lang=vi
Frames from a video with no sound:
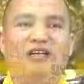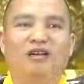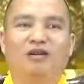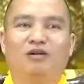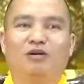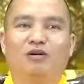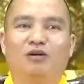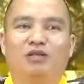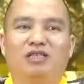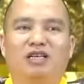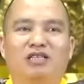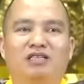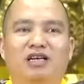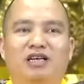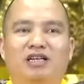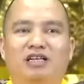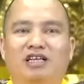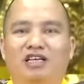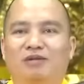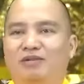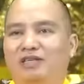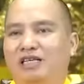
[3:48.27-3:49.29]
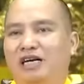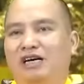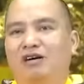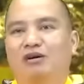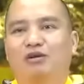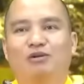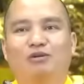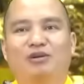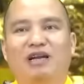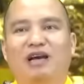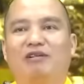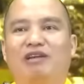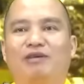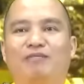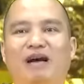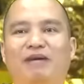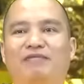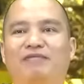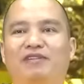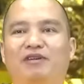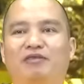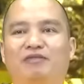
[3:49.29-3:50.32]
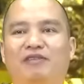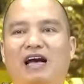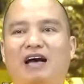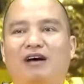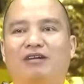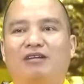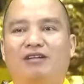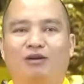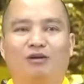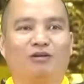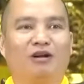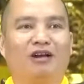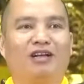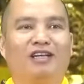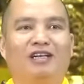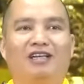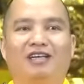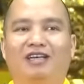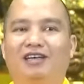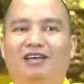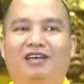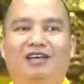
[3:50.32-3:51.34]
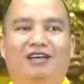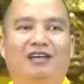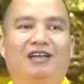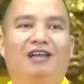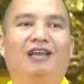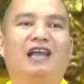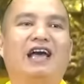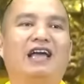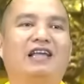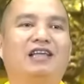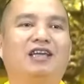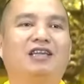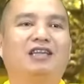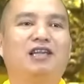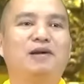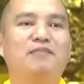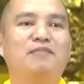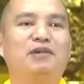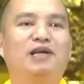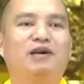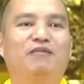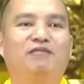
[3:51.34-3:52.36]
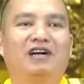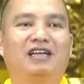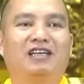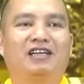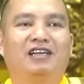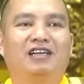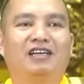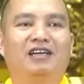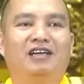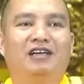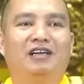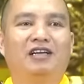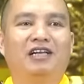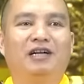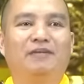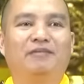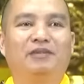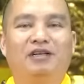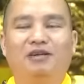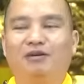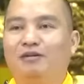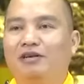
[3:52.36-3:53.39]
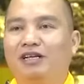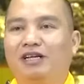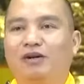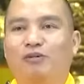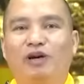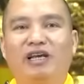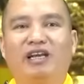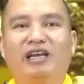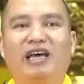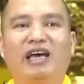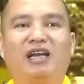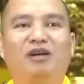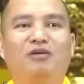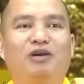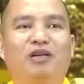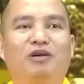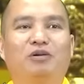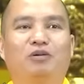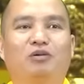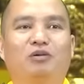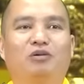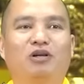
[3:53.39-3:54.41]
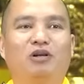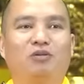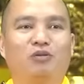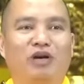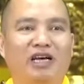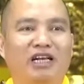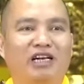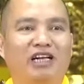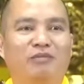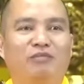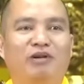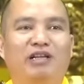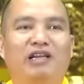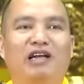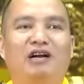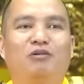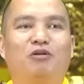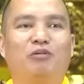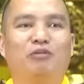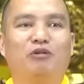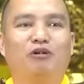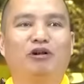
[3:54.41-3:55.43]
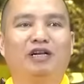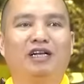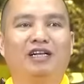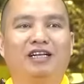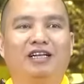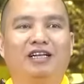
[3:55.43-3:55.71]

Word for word: nó lôi sành đi, mình chẳng có chỗ nào để bám víu vào, thì lúc đó thì lại nhất tâm niệm Phật, niệm thất, lúc đấy quên ăn quên ngủ luôn, quên cả mình đang ốm luôn.